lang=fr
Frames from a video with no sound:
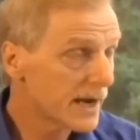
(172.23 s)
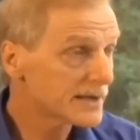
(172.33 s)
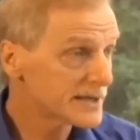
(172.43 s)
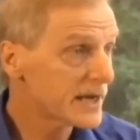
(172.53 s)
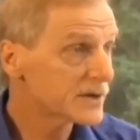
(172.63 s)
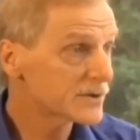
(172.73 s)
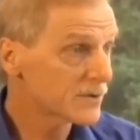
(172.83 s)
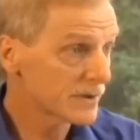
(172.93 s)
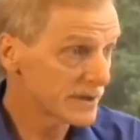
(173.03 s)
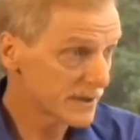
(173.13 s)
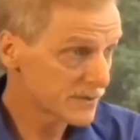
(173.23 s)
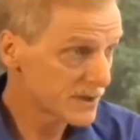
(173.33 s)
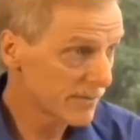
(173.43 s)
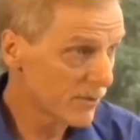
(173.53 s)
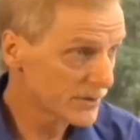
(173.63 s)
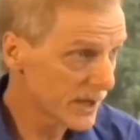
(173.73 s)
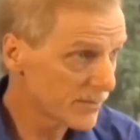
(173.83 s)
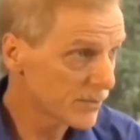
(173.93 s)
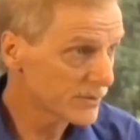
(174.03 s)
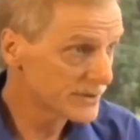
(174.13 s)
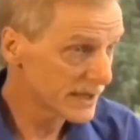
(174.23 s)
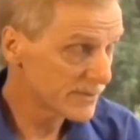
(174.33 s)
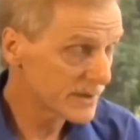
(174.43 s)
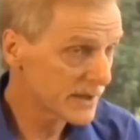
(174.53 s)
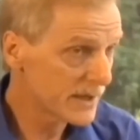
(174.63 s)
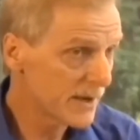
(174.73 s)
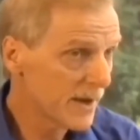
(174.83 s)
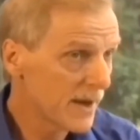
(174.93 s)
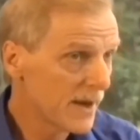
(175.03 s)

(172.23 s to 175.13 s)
grands sages sont descendus des montagnes pour nous expliquer